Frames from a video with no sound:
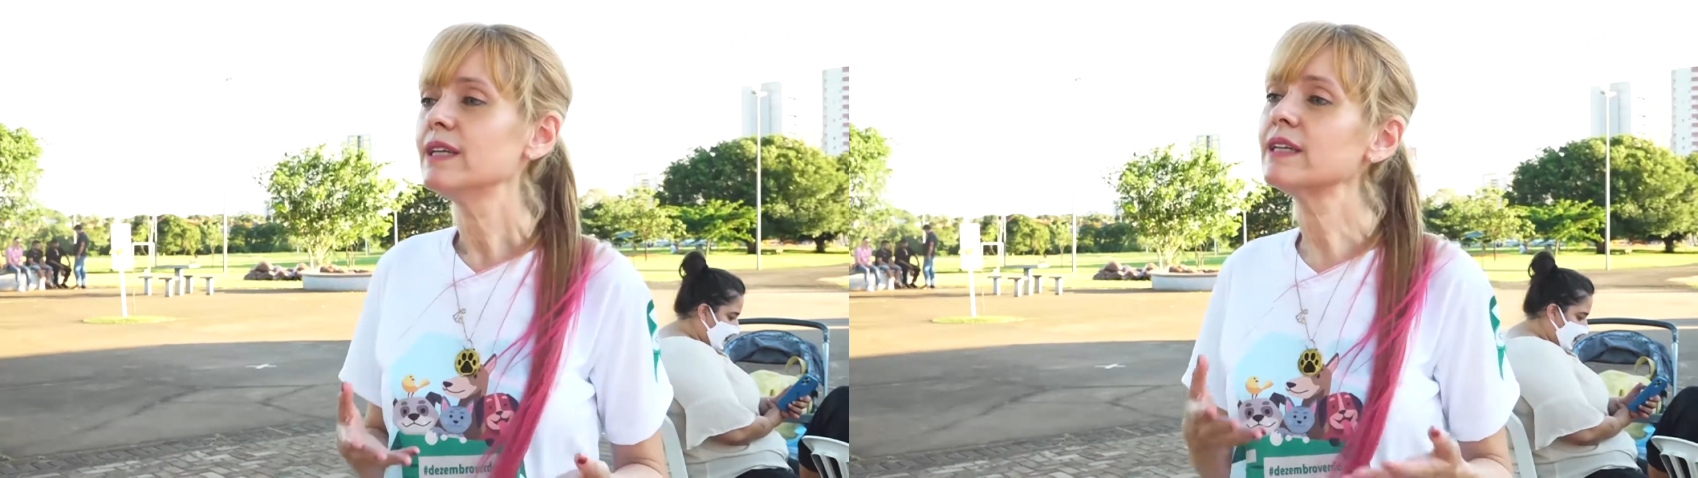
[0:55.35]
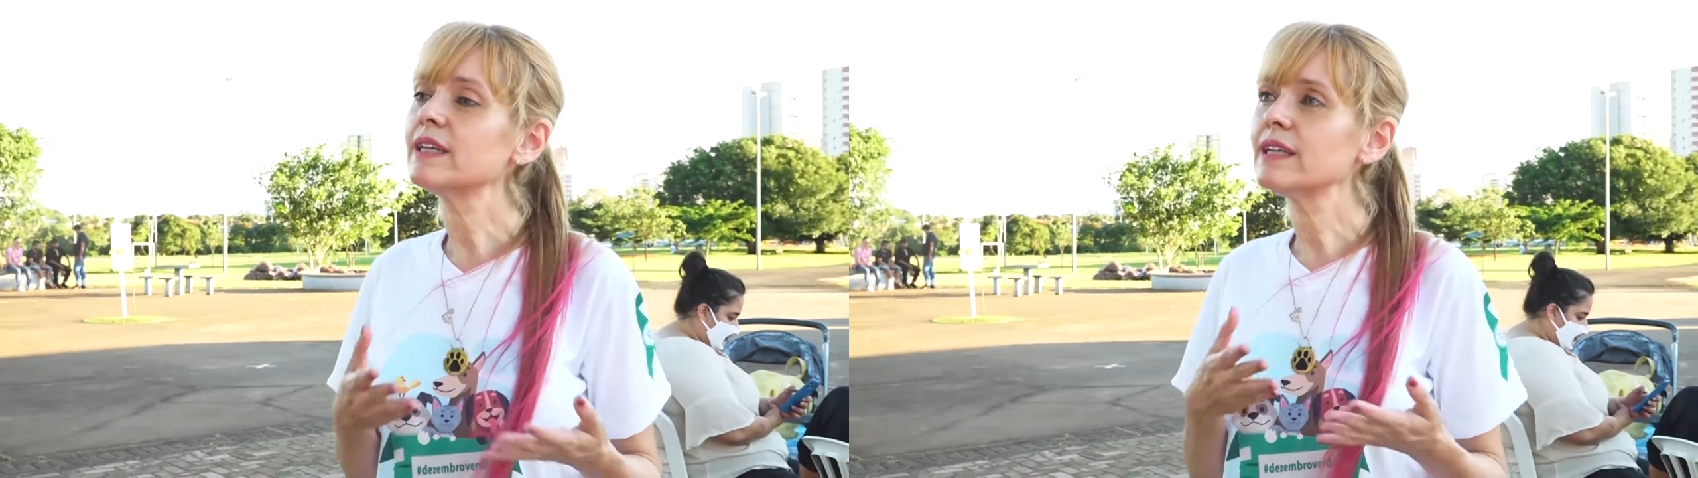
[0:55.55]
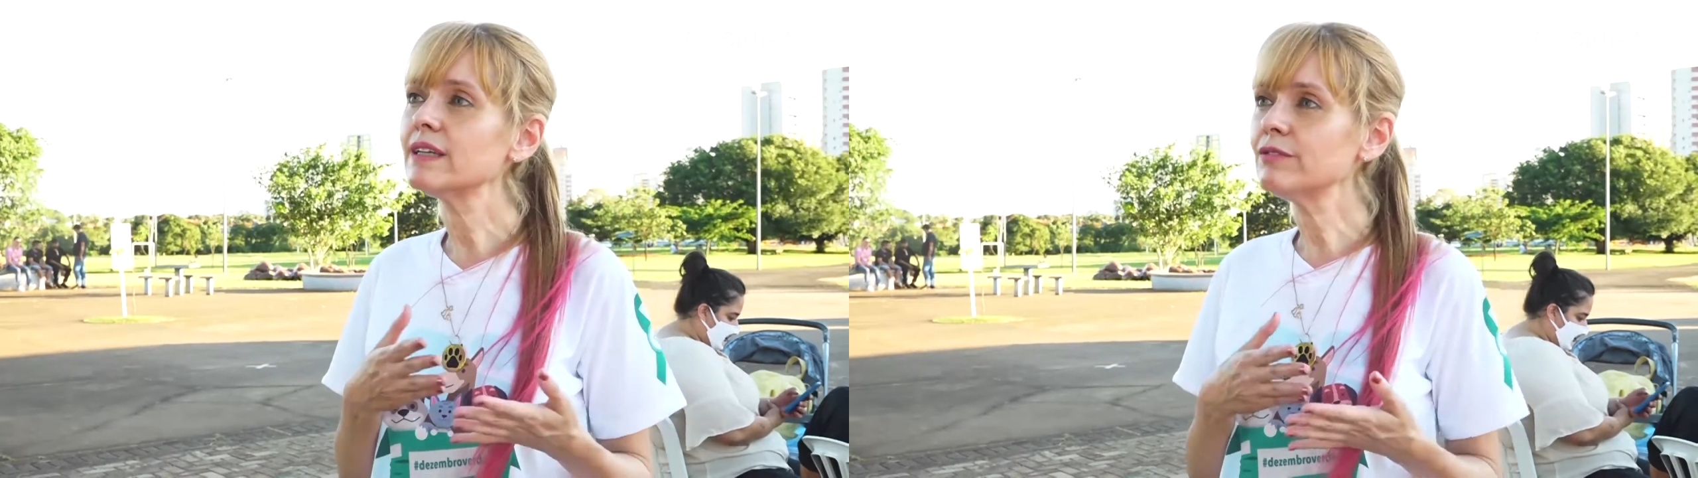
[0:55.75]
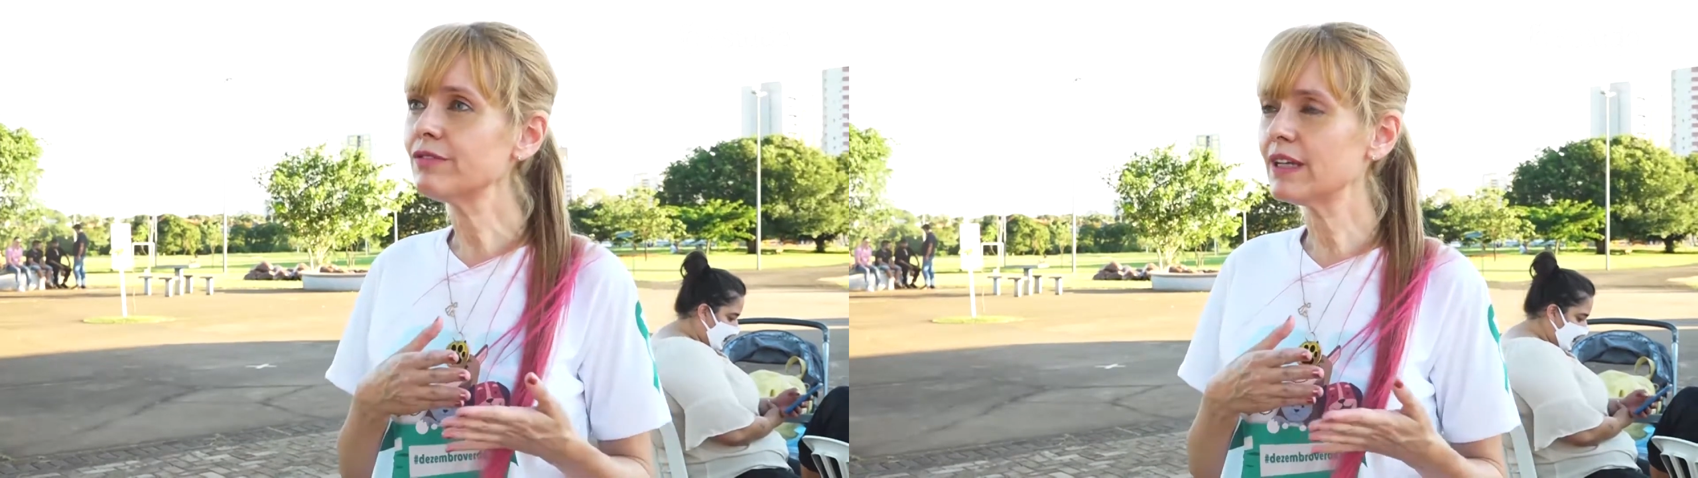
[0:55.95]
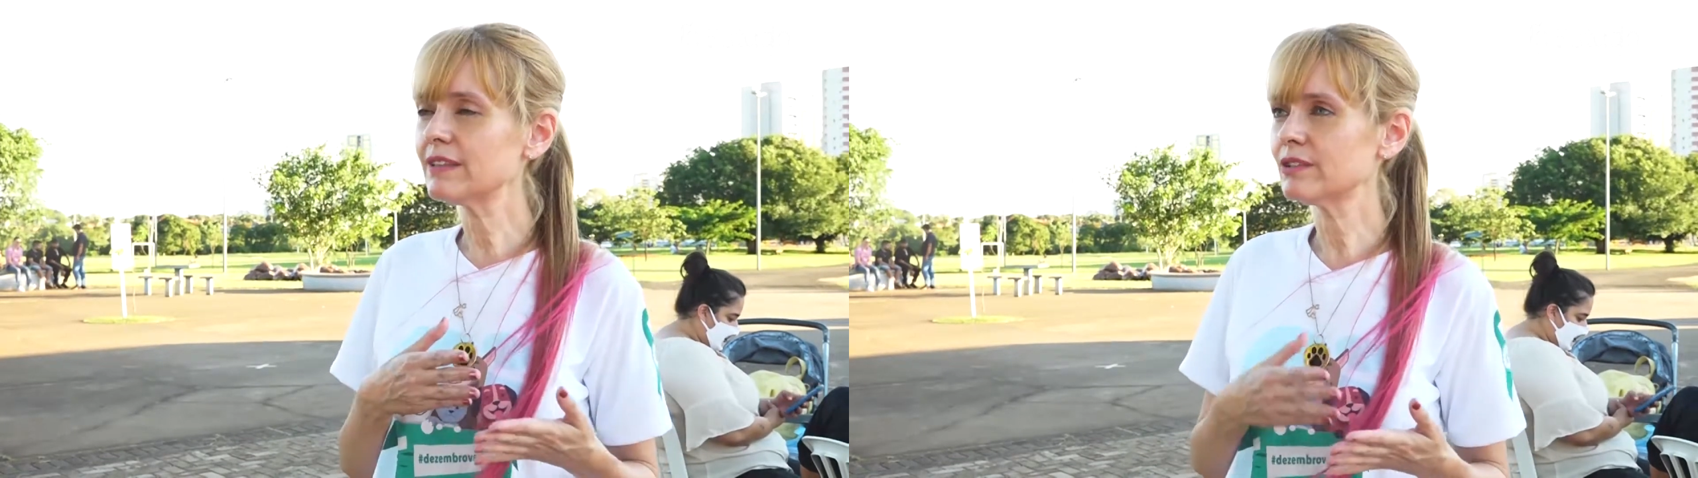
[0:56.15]
e que
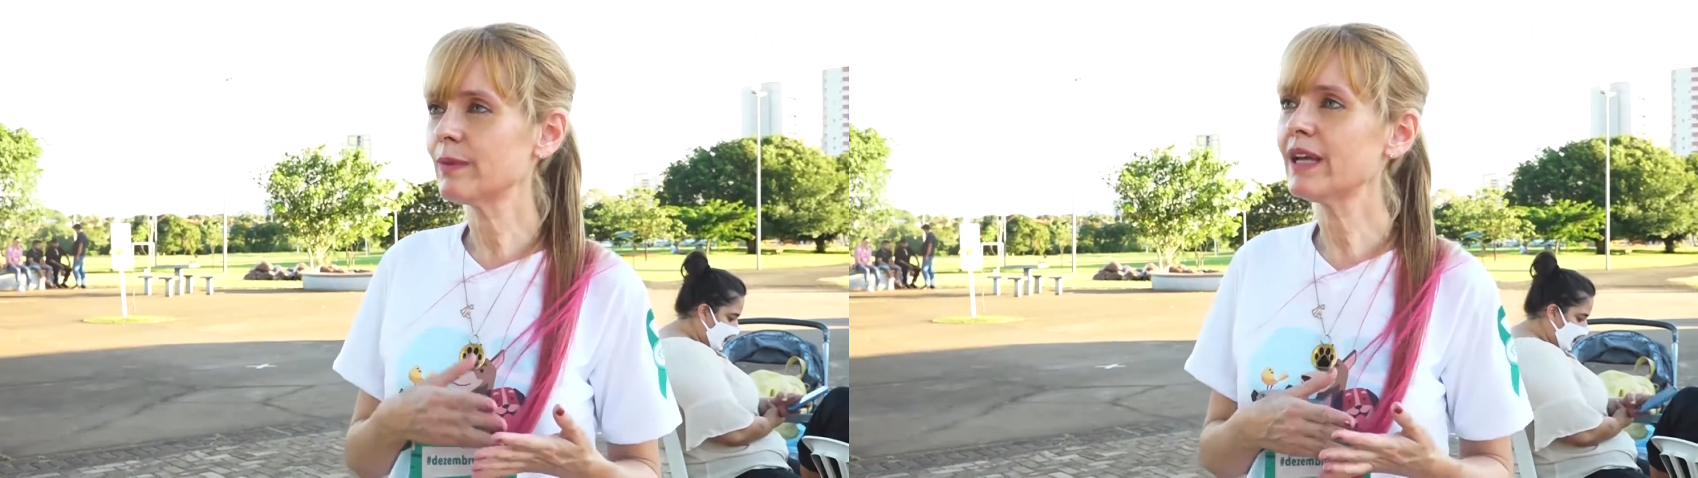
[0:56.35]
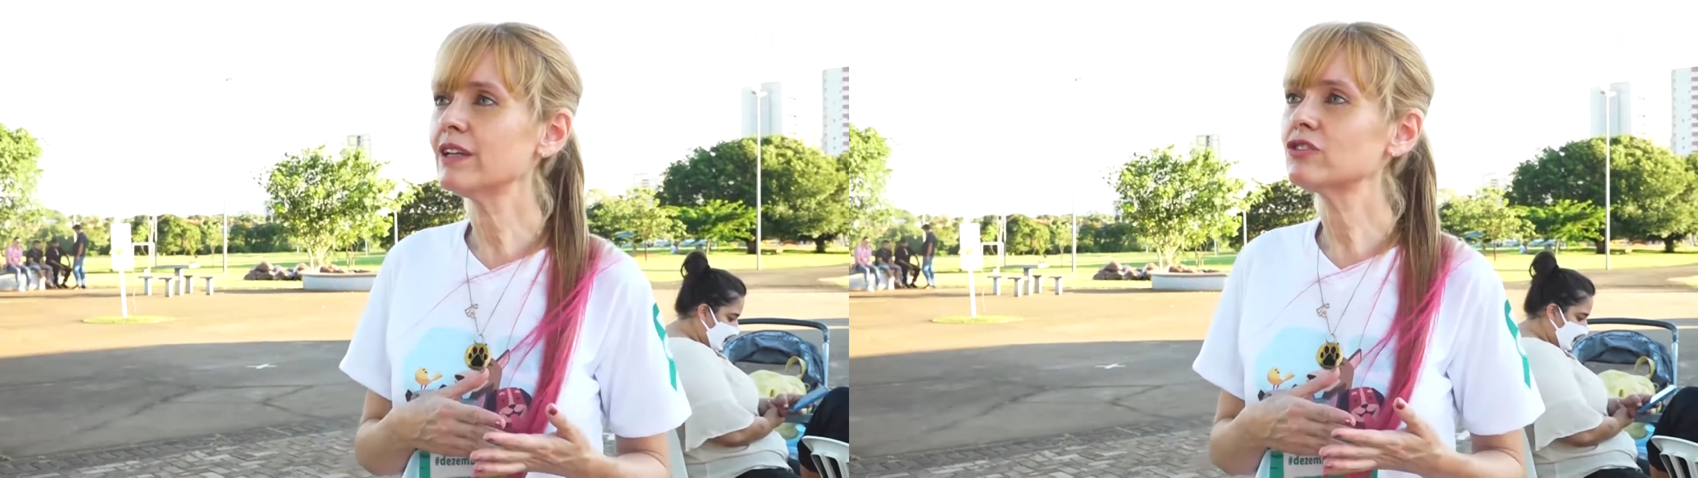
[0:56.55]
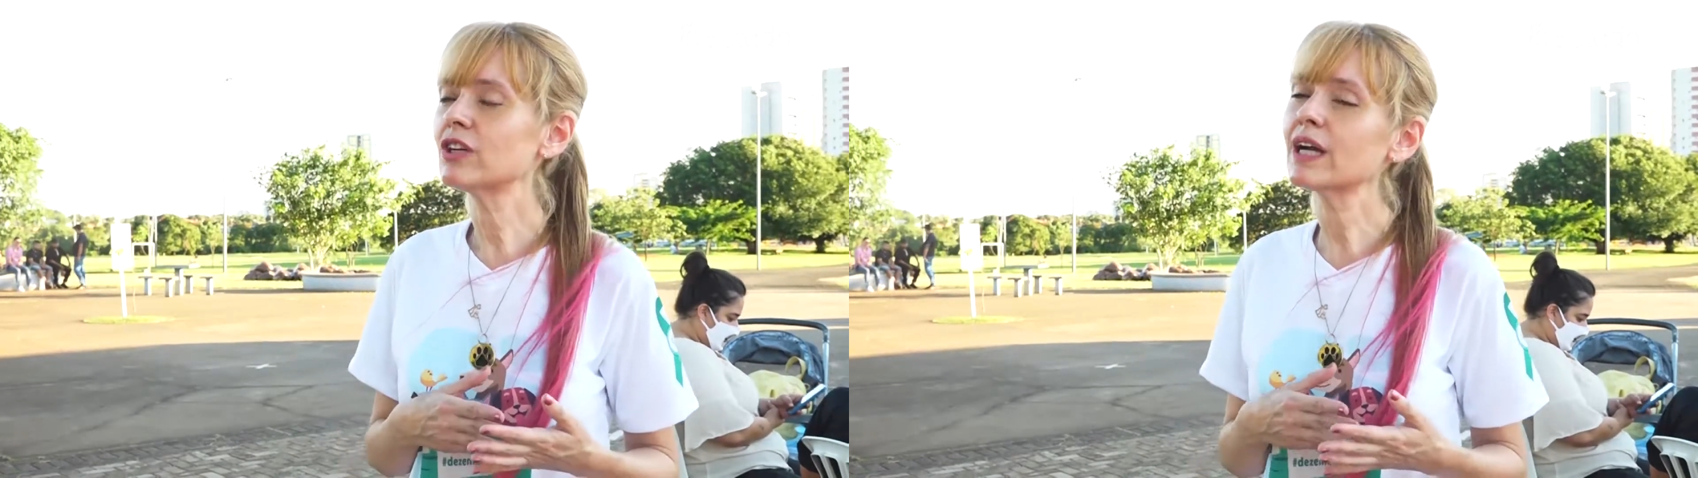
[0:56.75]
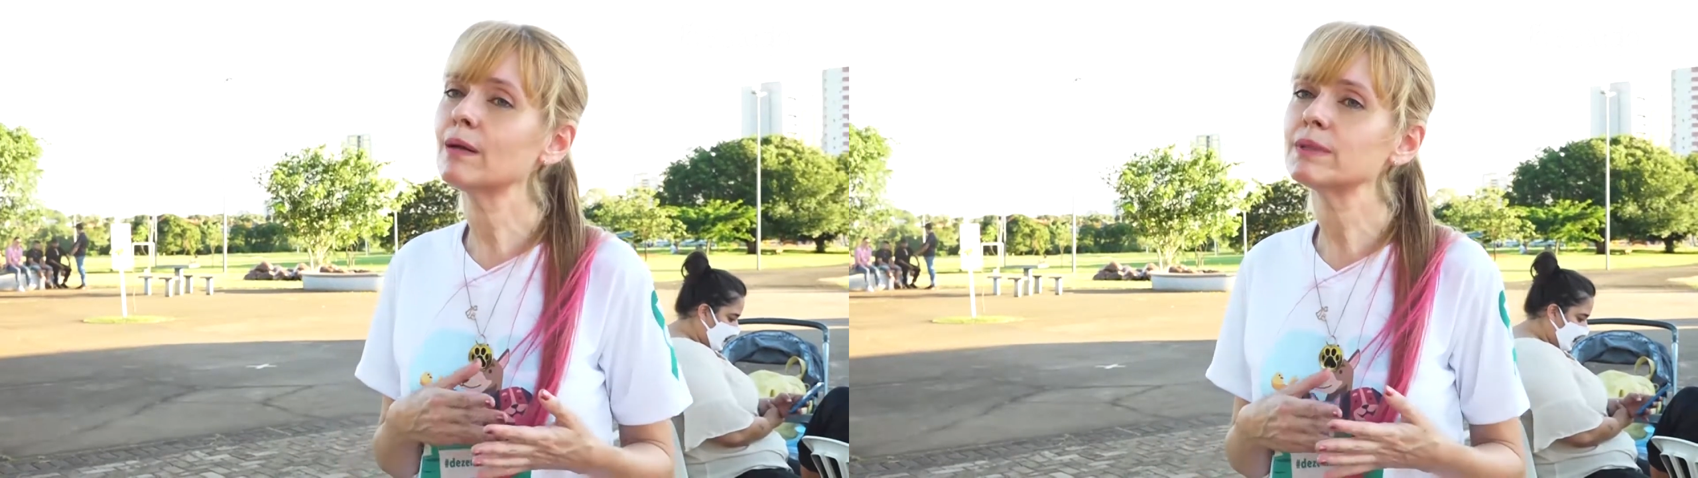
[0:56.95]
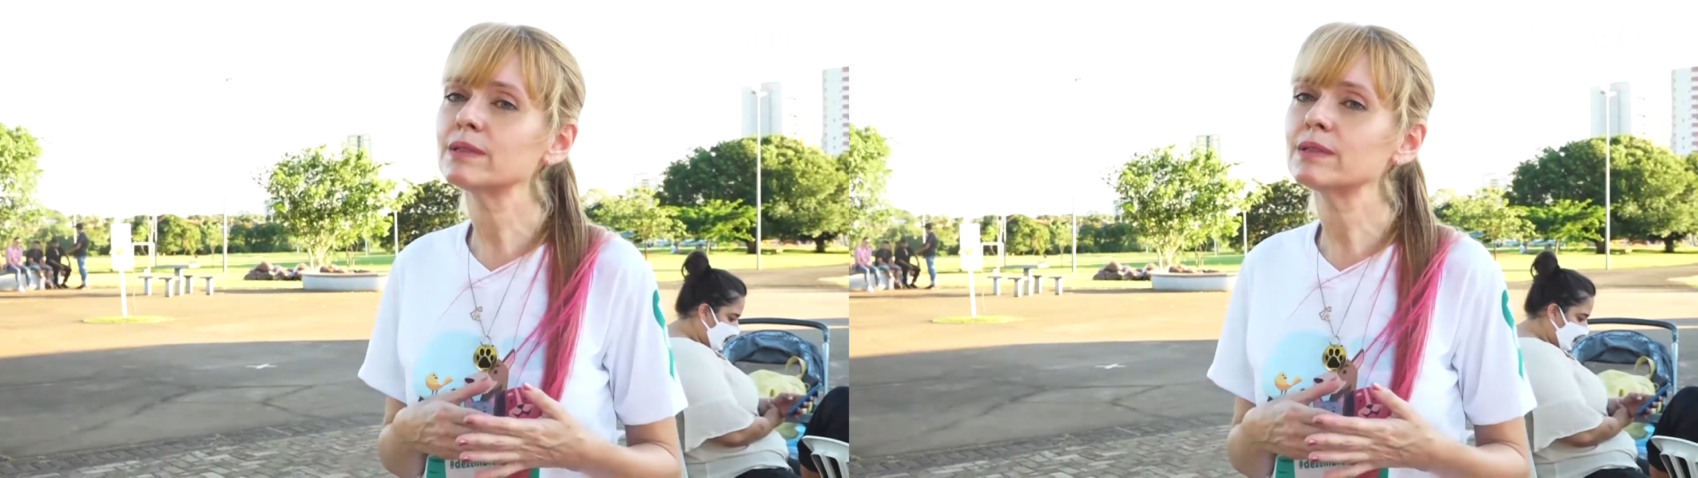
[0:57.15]
infelizmente acaba